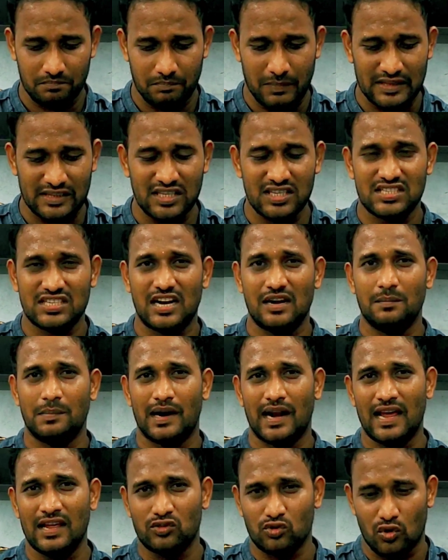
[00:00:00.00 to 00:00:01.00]
बत्तीस रन
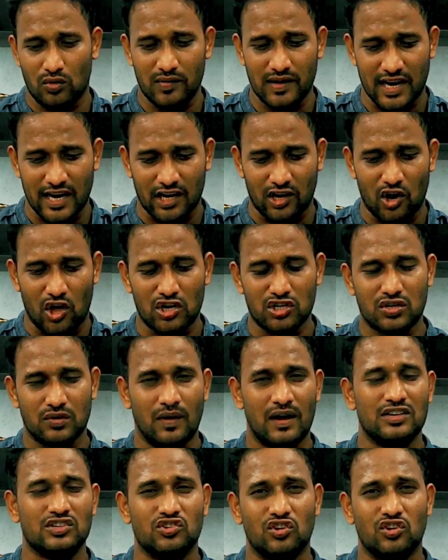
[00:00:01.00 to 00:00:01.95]
बनाए दो विकेट लॉस हुआ